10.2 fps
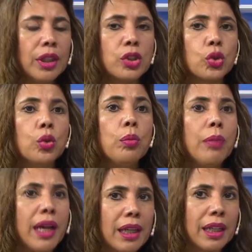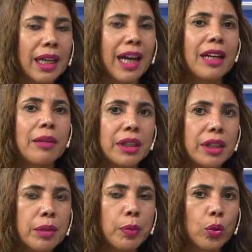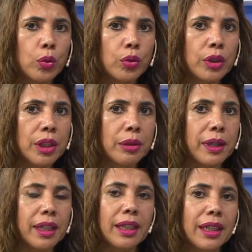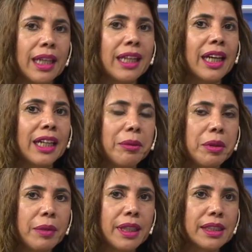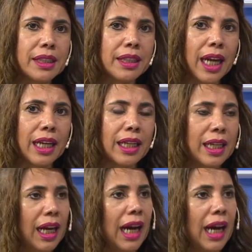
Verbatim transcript: sumarle a la matriz productiva el cannabis medicinal,